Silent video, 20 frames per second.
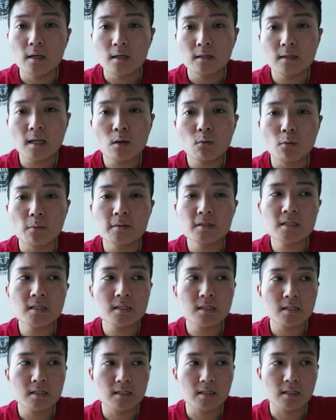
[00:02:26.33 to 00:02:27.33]
那我们
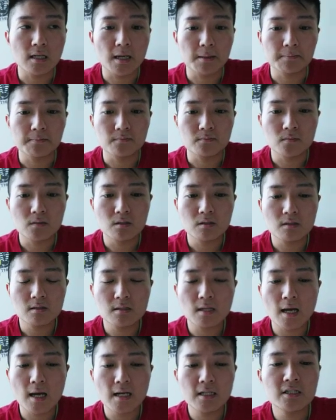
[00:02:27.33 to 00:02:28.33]
是嗯，
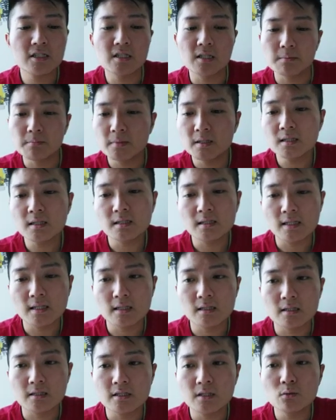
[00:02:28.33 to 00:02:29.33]
在什么的那
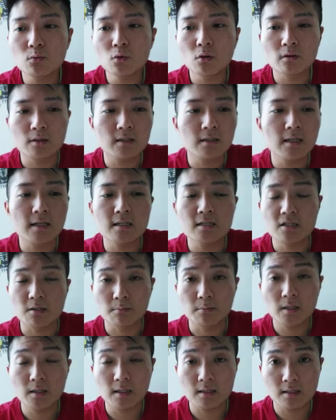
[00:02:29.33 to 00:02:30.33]
个生活的那个什
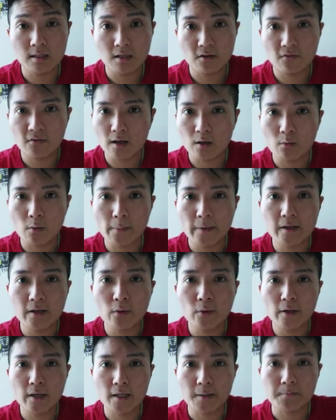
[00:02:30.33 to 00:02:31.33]
么的地方，我们
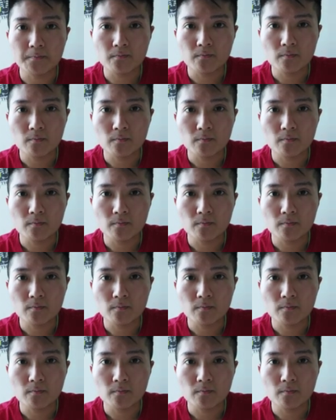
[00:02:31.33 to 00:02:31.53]
会